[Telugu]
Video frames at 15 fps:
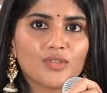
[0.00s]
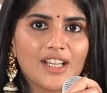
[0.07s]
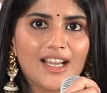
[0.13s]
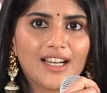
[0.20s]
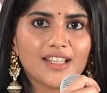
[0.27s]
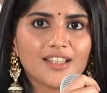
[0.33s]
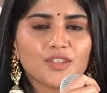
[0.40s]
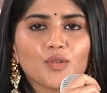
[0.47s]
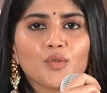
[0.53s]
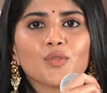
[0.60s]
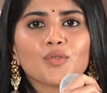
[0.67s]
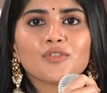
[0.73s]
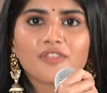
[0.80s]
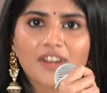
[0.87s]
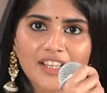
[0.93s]
డాడీతో
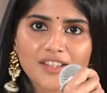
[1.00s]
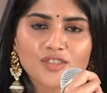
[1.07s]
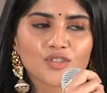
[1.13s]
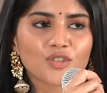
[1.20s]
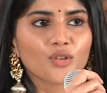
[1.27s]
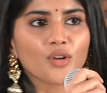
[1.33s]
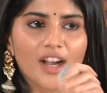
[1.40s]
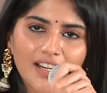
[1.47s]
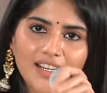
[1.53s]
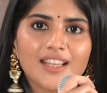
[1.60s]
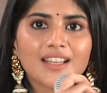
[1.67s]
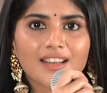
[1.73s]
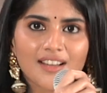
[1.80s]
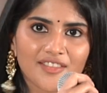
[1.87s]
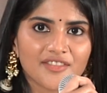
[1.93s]
ఫ్రెండ్స్తో
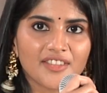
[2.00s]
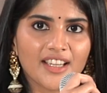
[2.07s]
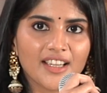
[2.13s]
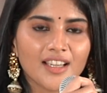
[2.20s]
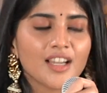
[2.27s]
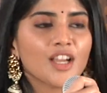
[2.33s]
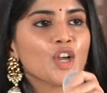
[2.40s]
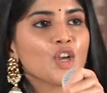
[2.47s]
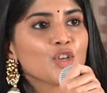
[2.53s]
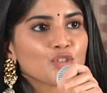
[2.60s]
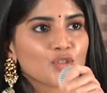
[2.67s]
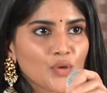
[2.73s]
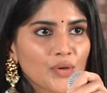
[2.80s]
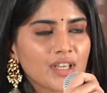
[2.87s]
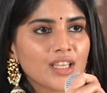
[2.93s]
అన్నీ లవ్వే
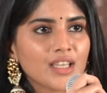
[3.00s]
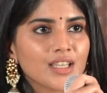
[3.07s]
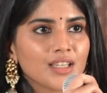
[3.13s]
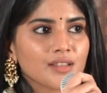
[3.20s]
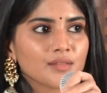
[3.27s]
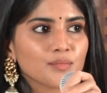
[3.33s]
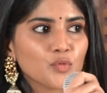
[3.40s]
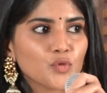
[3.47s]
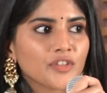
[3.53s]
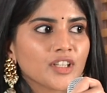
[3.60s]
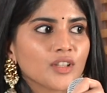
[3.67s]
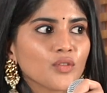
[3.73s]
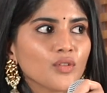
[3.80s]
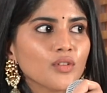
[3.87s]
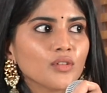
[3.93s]
సో ఈ
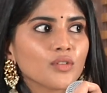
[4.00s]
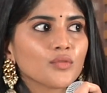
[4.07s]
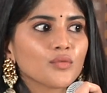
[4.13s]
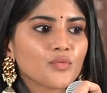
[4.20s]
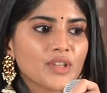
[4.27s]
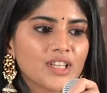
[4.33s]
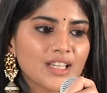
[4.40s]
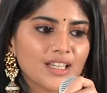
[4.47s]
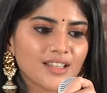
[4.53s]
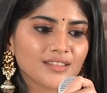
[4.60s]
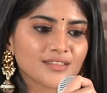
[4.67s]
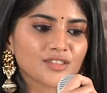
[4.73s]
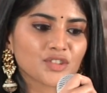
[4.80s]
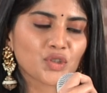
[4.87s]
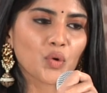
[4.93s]
మూవీలో వీ
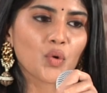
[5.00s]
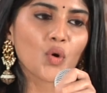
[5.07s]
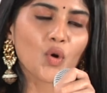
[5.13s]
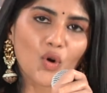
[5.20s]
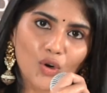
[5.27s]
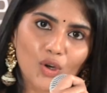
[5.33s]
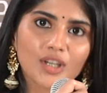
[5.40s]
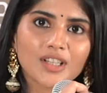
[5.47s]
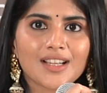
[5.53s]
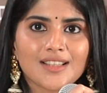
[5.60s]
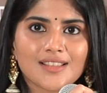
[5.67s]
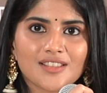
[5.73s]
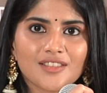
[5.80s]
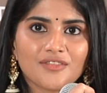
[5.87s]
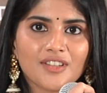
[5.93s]
షో ఆల్
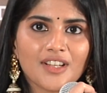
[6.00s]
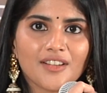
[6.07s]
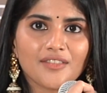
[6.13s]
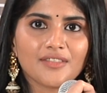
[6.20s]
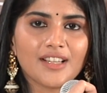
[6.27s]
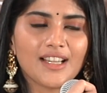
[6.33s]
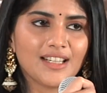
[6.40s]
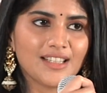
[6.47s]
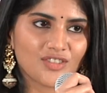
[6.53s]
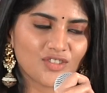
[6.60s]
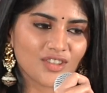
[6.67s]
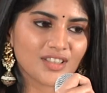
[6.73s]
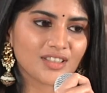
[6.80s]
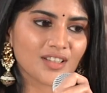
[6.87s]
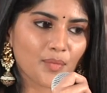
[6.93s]
కైండ్స్ ఆఫ్ లవ్ అండ్
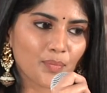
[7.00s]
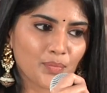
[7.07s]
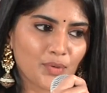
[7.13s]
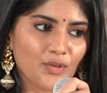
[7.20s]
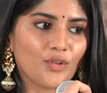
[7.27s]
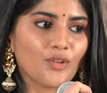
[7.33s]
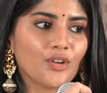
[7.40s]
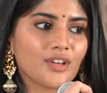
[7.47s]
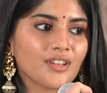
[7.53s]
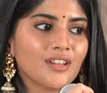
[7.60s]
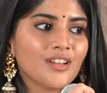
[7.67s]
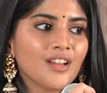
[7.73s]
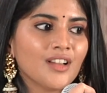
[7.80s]
ఇట్స్ జస్ట్ అ ప్యూర్